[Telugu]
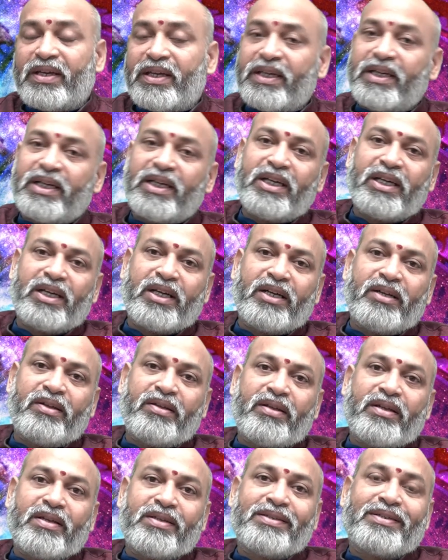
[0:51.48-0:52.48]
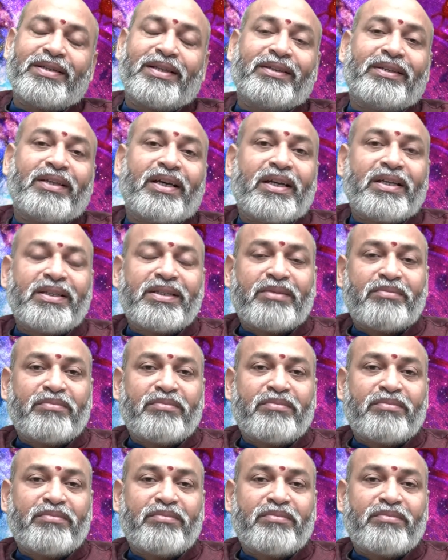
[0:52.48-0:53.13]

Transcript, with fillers: ఇక్కడ సంతాన